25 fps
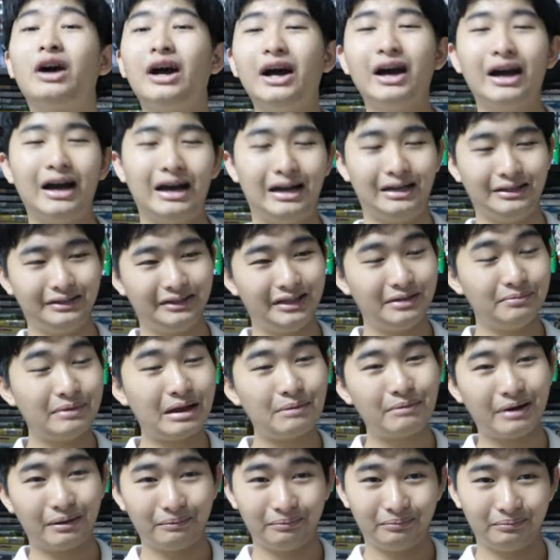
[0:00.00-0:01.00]
กเกอร์อะที่
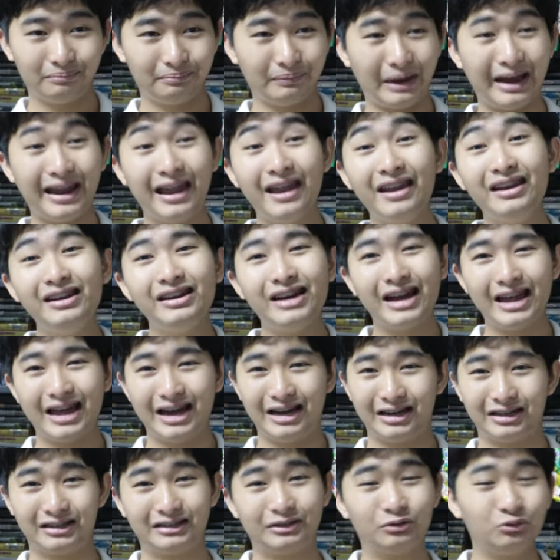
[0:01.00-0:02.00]
แม่งแบบไปเรื่อ
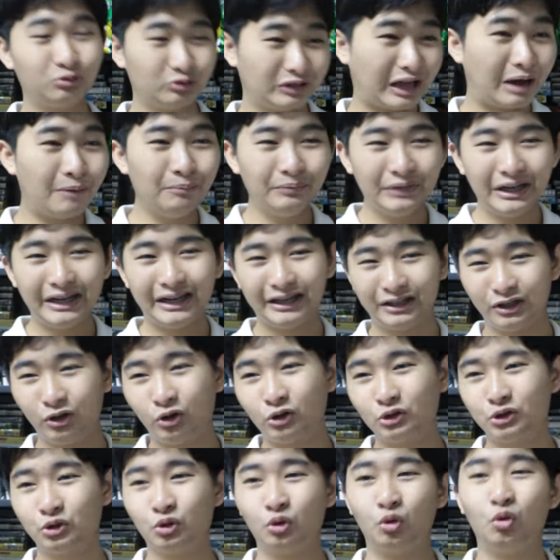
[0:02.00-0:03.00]
ยๆกูดำดิ่งล
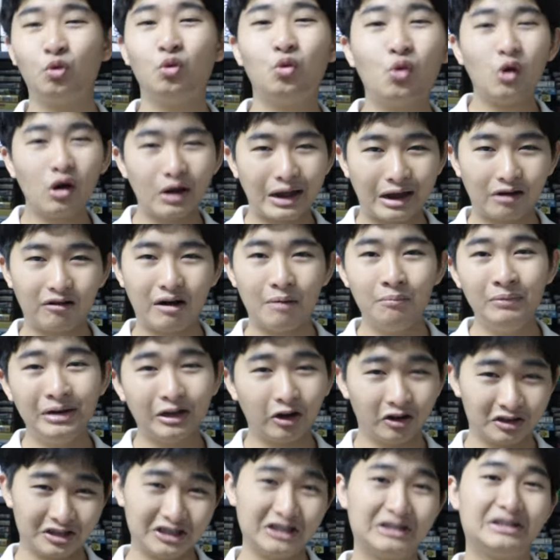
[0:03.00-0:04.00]
งสู่ห่วงแห่งความมื
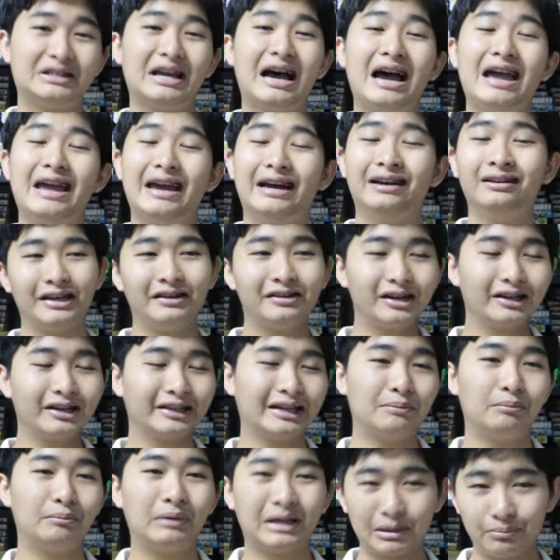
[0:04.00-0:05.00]
ดของจิตใจแต่เรื่อง
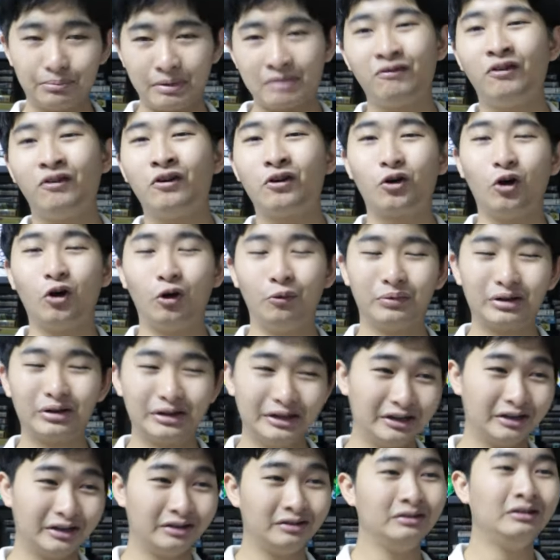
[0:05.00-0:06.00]
นี้มันจะเป็นวงกลม
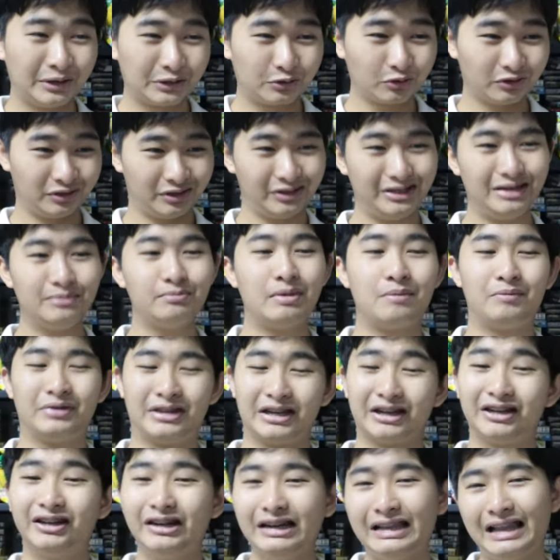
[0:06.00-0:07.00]
คือเหมือนจุดหนึ่งที่เหมือนมั
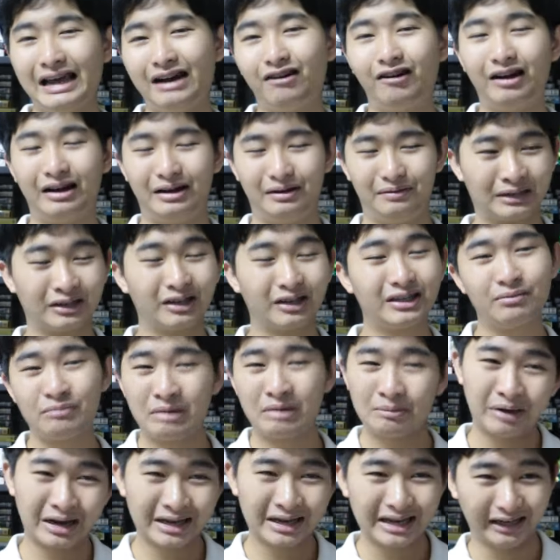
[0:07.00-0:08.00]
นจะขึ้นแล้วมันก็จะ
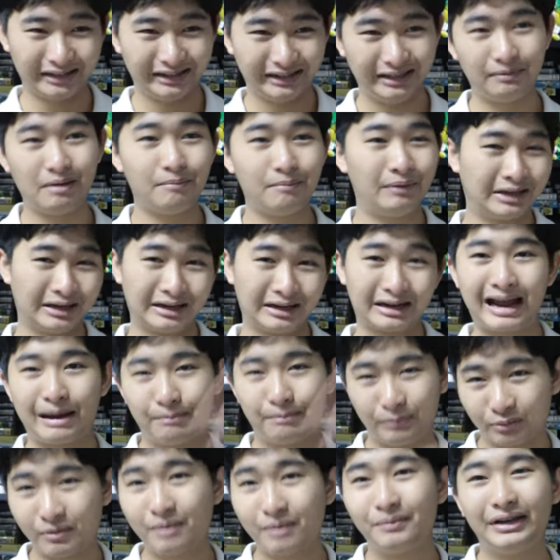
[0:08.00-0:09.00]
มีบางอย่างที่ให้มันก
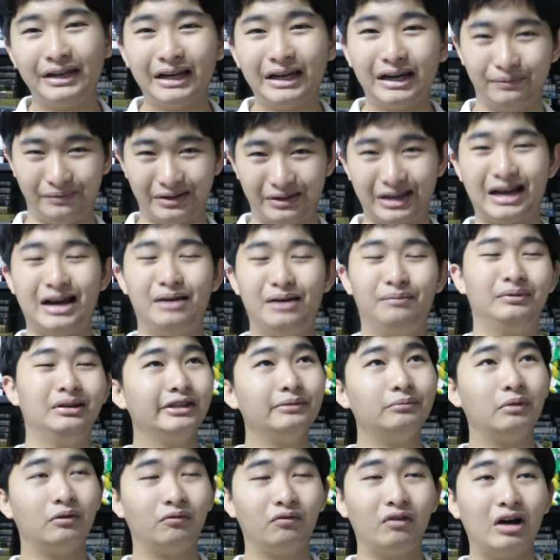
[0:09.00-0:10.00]
ลับลงมาเหมือนเดิมนะครับ
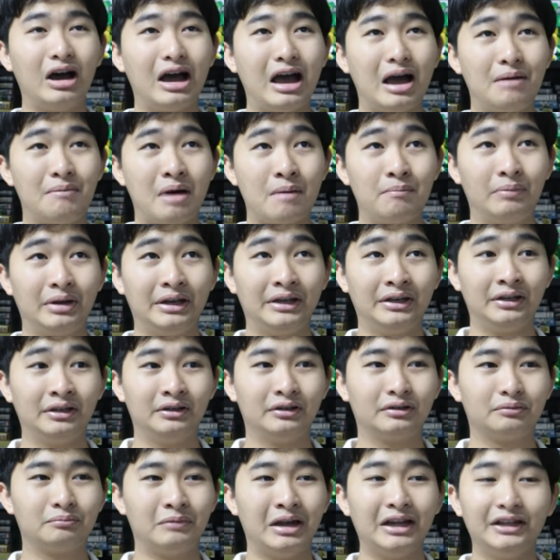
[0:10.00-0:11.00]
ซึ่งผมว่ามันเป็น
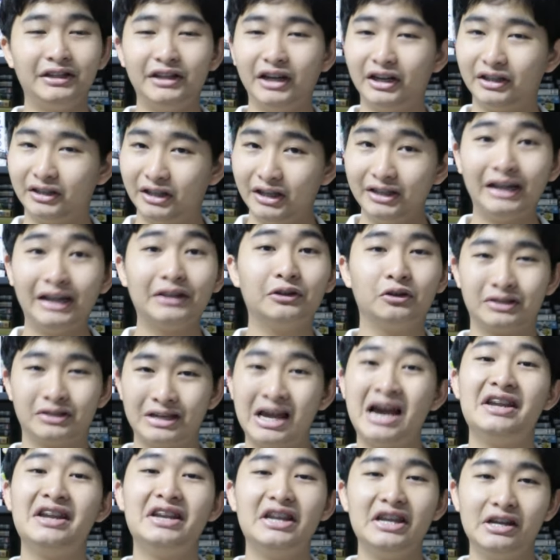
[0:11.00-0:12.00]
เมสเสจที่น่าสน
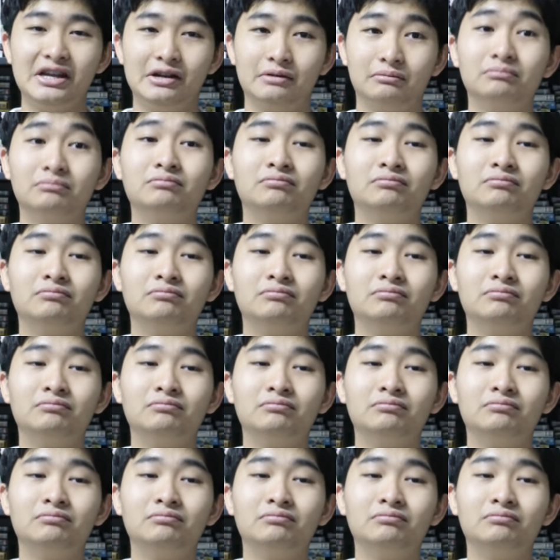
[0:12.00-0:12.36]
ใจดี